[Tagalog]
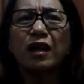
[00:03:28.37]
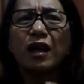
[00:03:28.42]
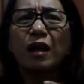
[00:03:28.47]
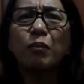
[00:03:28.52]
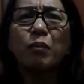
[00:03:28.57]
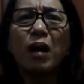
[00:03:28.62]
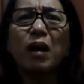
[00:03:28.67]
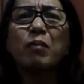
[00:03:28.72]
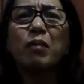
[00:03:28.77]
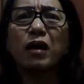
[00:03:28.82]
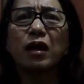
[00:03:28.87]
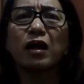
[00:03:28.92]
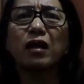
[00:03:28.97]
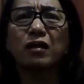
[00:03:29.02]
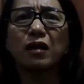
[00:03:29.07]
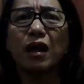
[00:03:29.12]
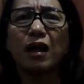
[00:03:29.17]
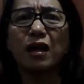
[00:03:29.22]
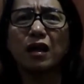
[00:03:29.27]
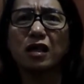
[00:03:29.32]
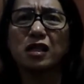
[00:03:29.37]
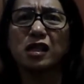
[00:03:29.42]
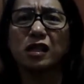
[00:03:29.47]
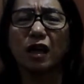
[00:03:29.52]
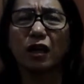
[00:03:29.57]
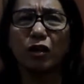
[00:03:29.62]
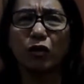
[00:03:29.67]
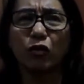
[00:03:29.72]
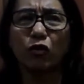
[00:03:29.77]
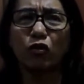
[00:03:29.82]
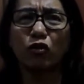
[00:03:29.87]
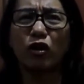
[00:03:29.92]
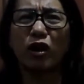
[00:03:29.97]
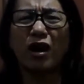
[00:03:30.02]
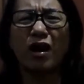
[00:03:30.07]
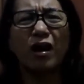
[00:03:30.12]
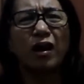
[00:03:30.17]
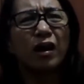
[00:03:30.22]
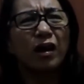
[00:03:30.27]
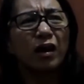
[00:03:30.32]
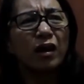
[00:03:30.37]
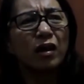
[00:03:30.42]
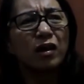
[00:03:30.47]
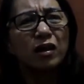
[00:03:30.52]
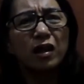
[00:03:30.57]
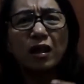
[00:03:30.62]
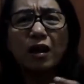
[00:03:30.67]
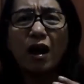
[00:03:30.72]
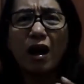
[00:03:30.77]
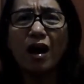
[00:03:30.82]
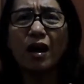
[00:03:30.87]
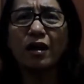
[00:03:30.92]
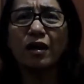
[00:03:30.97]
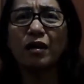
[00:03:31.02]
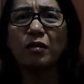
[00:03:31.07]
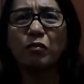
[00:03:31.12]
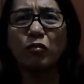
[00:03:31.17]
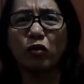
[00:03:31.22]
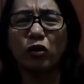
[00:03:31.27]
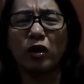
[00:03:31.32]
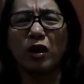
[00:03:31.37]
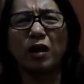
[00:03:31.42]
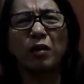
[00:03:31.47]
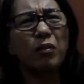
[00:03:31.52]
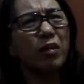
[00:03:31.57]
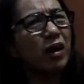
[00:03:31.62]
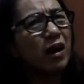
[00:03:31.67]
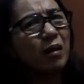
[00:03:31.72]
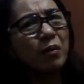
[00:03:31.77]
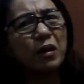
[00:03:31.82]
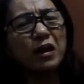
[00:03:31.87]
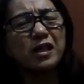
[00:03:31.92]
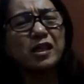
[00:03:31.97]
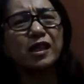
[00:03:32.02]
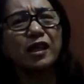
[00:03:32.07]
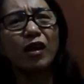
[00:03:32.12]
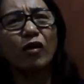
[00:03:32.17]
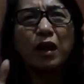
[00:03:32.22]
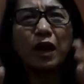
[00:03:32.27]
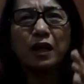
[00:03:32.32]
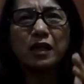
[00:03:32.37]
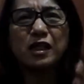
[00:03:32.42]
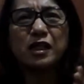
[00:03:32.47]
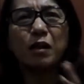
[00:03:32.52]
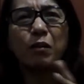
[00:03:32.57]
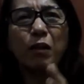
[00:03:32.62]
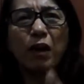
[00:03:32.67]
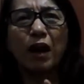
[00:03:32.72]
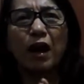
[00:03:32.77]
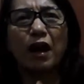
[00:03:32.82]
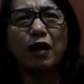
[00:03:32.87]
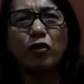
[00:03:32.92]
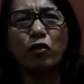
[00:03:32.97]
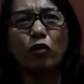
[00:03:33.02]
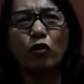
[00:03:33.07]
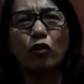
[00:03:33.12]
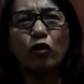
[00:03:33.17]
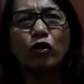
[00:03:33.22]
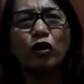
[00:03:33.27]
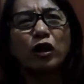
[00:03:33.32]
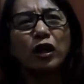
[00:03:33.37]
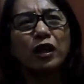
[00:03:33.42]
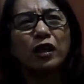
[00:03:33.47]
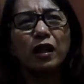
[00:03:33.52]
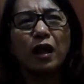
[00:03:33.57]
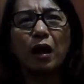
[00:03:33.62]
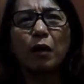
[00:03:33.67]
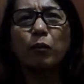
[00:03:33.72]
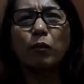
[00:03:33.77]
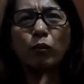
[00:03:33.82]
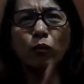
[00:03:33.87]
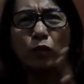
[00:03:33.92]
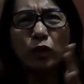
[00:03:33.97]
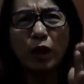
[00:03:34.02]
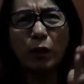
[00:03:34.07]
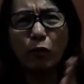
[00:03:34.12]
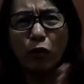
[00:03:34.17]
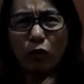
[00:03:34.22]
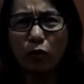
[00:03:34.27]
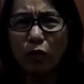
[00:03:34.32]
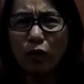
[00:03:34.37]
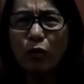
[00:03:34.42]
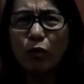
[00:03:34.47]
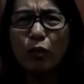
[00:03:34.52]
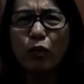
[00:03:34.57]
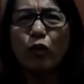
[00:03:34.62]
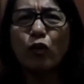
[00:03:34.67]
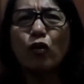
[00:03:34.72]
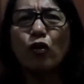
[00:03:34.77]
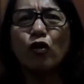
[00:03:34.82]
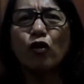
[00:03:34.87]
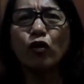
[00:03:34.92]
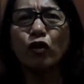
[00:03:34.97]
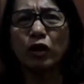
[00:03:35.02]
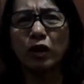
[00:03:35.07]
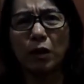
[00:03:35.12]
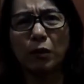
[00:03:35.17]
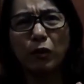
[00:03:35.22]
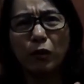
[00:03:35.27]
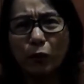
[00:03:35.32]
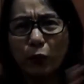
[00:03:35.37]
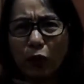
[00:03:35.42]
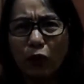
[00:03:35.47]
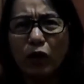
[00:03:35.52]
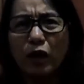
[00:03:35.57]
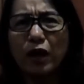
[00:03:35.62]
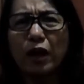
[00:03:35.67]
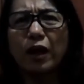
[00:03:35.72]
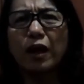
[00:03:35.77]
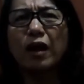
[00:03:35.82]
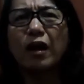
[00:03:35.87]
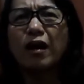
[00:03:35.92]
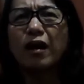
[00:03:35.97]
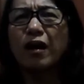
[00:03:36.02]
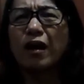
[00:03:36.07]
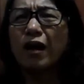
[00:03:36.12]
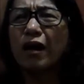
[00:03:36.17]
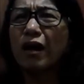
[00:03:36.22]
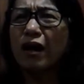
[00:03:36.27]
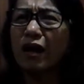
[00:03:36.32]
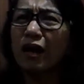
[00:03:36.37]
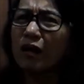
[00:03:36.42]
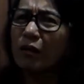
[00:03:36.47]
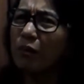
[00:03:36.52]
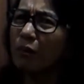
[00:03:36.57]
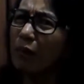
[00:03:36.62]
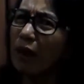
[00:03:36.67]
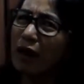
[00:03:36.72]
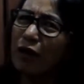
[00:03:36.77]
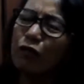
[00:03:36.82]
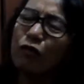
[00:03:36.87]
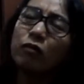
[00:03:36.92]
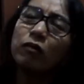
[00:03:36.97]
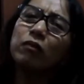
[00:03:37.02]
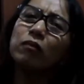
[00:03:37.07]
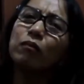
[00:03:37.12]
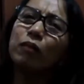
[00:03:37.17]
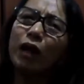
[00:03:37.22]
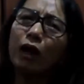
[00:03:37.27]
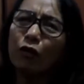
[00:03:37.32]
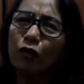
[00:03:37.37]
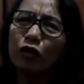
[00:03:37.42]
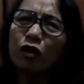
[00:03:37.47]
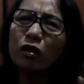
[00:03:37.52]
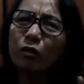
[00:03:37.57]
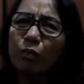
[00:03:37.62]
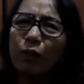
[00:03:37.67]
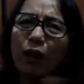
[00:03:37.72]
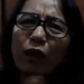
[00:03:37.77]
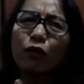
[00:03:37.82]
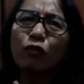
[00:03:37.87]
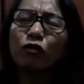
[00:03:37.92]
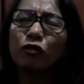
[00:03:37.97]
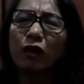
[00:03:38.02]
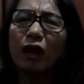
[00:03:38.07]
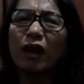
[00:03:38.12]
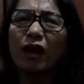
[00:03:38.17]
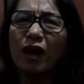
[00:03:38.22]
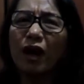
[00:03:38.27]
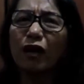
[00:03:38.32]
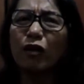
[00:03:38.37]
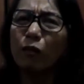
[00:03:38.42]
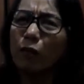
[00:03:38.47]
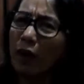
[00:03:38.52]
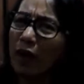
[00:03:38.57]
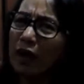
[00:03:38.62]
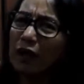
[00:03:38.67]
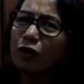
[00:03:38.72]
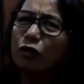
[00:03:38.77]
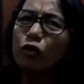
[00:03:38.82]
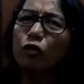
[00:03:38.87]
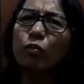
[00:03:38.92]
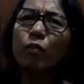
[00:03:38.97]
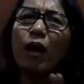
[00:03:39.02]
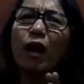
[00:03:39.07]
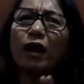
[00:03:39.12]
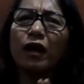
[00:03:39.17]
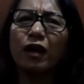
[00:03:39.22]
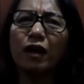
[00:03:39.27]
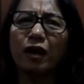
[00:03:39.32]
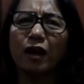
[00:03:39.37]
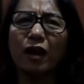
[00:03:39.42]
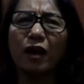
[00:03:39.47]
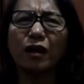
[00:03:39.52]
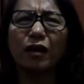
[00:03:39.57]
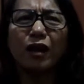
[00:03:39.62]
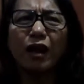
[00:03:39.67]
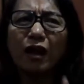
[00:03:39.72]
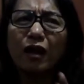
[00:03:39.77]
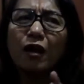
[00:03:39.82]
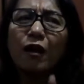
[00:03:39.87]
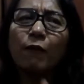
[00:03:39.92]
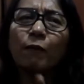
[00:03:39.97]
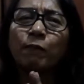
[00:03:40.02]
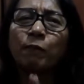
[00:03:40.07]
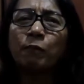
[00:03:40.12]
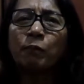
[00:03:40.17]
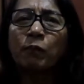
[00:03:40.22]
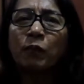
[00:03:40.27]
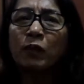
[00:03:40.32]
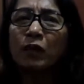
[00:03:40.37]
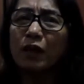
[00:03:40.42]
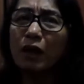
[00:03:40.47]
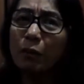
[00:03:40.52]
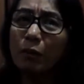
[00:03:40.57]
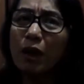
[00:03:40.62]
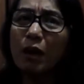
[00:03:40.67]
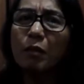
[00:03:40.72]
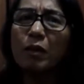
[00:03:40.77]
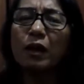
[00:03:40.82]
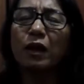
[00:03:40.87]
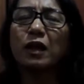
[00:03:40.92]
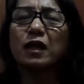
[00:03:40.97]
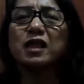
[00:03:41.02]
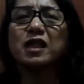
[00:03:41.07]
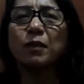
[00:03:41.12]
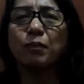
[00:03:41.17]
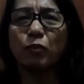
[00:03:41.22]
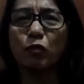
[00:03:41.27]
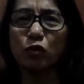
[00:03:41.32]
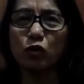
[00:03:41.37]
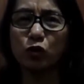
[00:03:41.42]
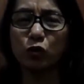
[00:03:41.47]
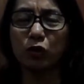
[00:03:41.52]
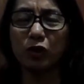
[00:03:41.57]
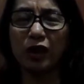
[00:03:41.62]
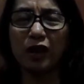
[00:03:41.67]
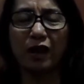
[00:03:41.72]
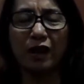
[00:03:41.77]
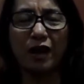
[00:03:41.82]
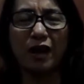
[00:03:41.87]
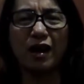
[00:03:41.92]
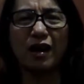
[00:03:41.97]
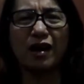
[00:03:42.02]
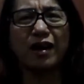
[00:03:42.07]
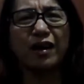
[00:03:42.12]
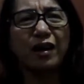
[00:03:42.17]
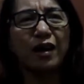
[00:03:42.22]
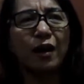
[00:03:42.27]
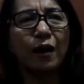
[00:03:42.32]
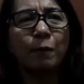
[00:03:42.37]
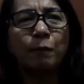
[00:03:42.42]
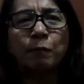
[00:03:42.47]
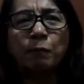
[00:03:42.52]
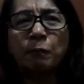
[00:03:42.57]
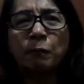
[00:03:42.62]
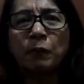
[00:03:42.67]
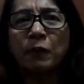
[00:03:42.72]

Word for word: nagmamarka talaga sa'yo na dinaanan mo yan. Marami kasi mihan sa mga ano, na nabubugbog, nabubuli. Meron, meron at meron talaga, kahit dumaan na yan, talagang nagmamarka sa puso nila. Kaya,